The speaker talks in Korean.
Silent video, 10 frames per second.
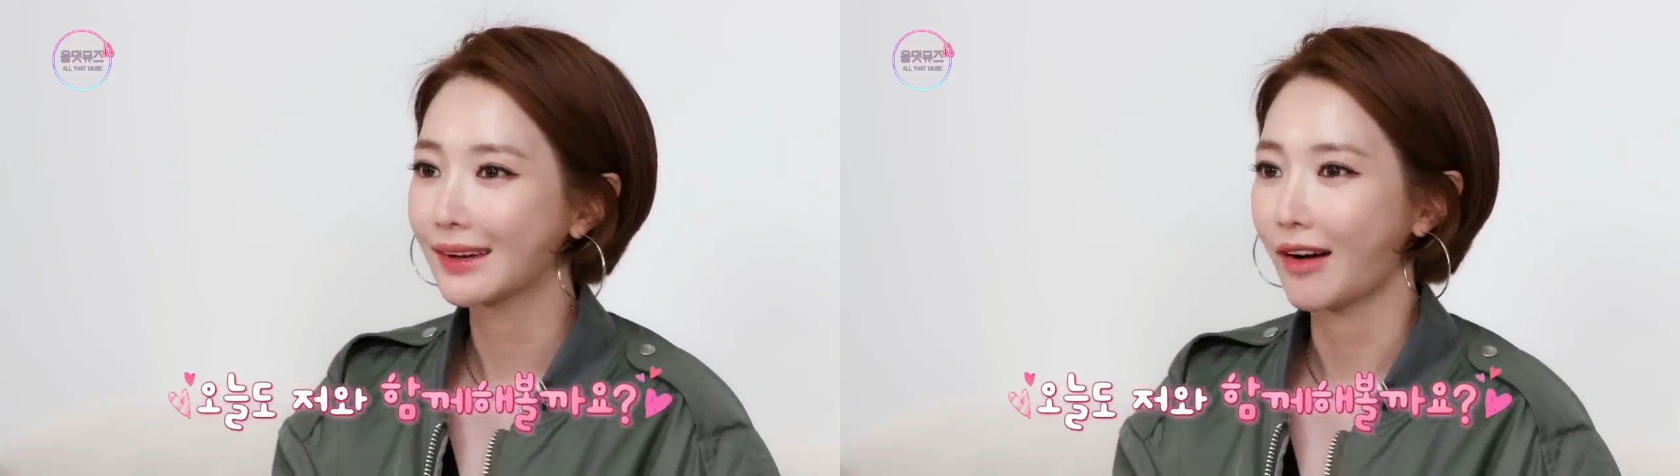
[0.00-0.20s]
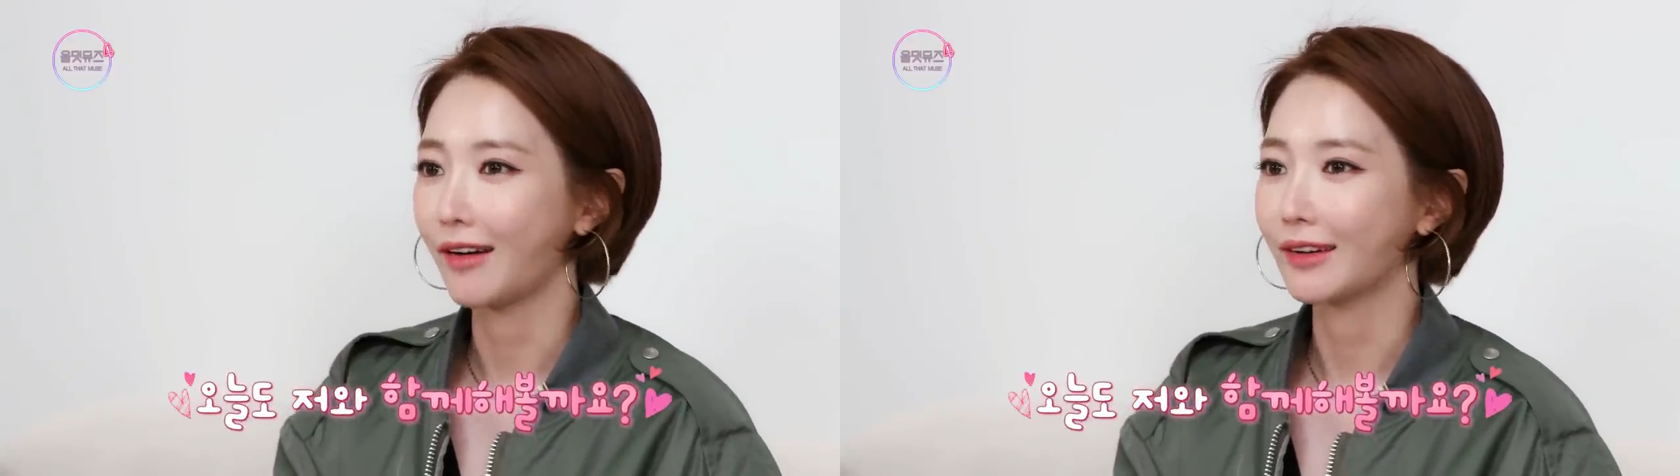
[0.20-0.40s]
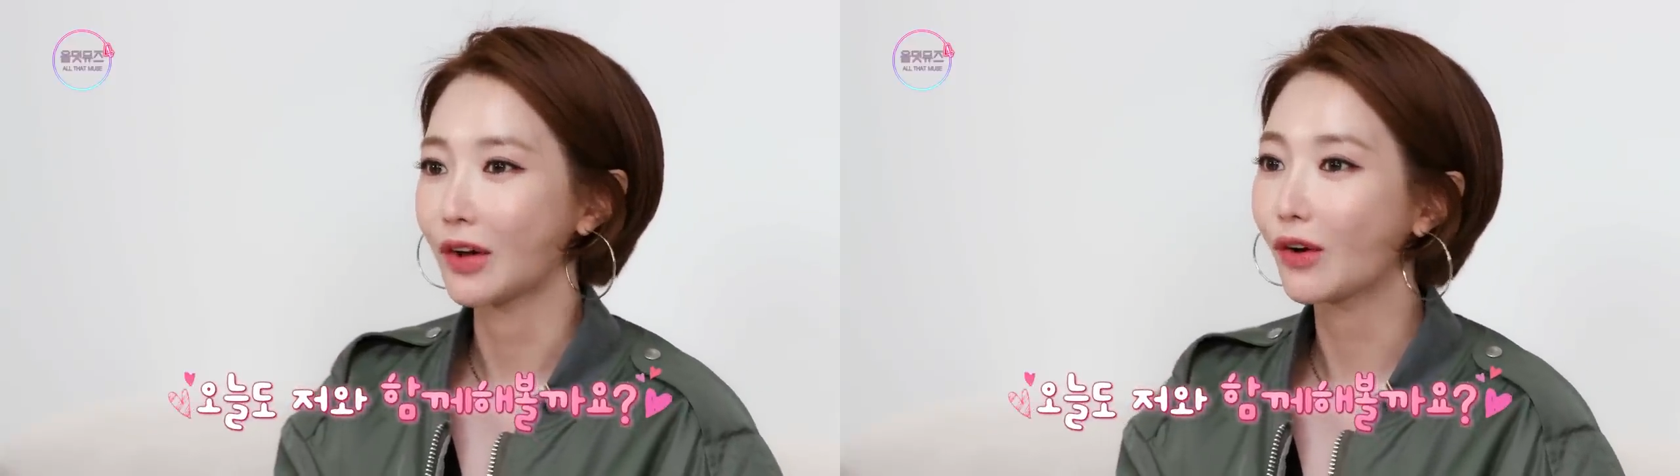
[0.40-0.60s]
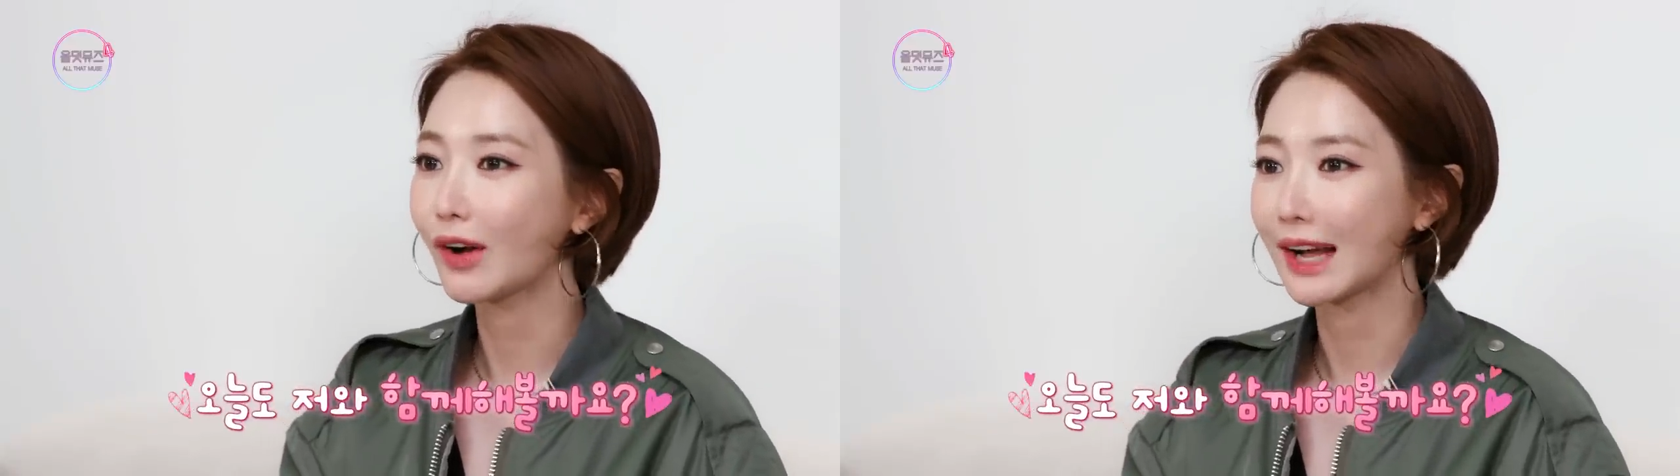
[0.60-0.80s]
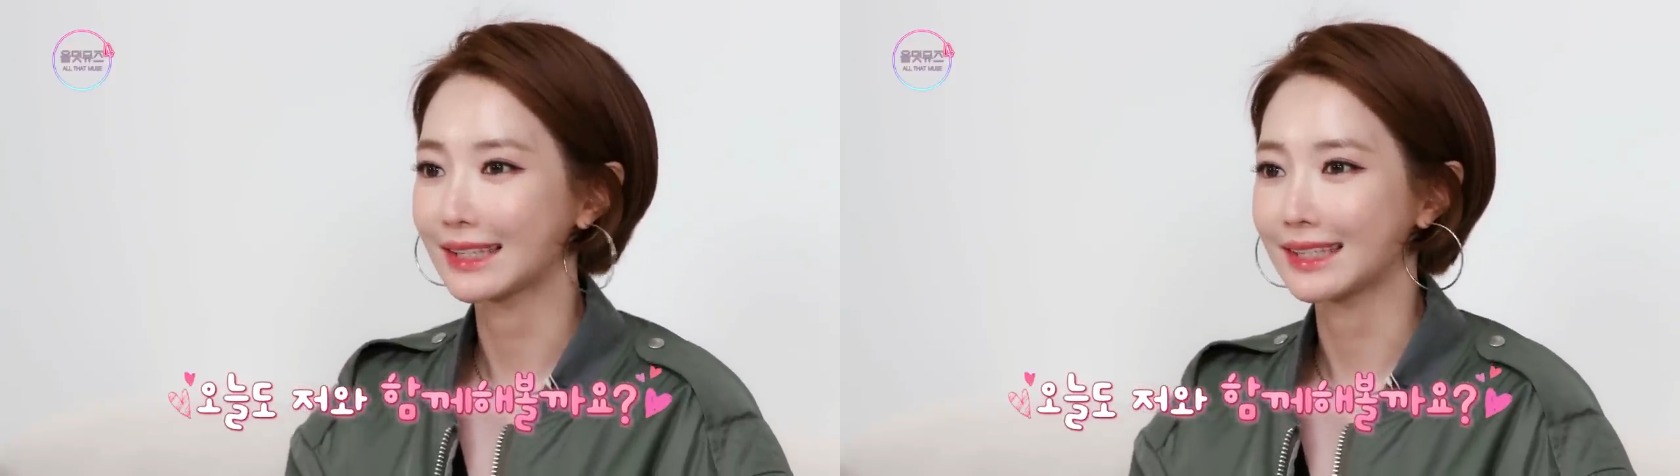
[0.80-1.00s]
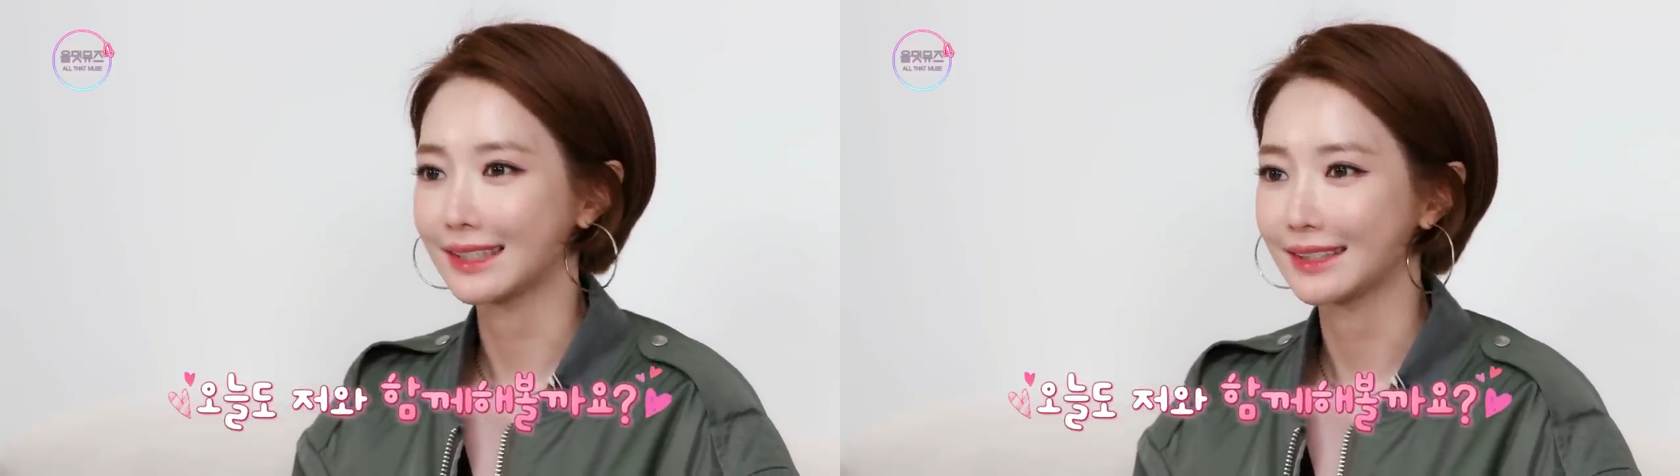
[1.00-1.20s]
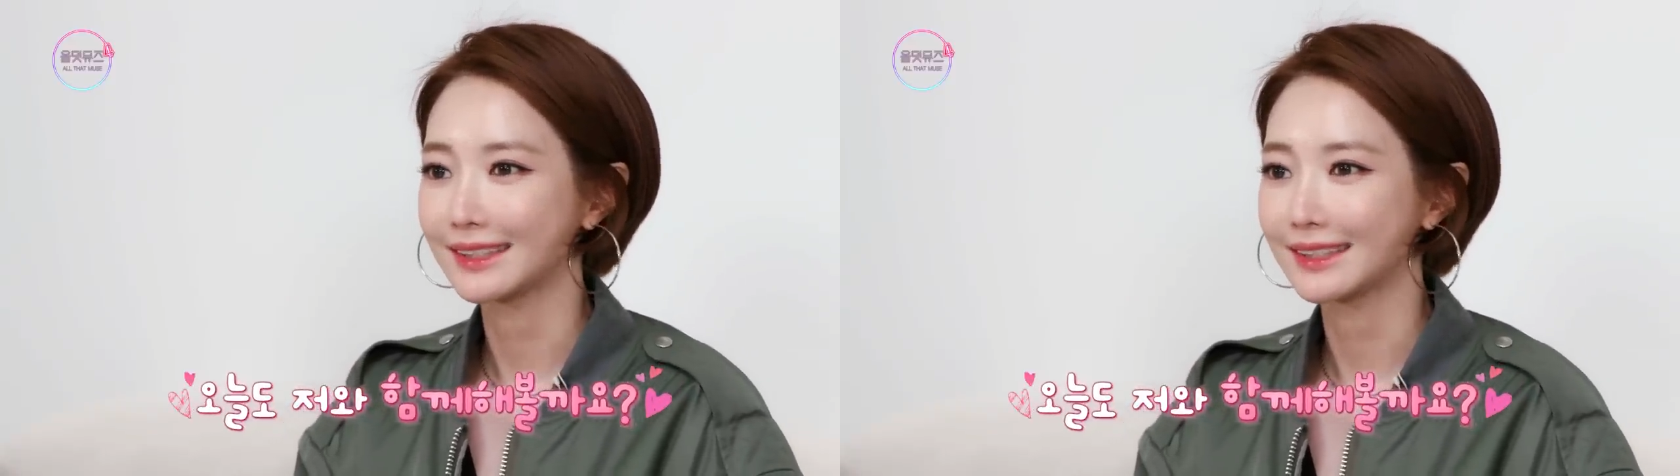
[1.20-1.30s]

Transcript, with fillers: 어, 여러 가지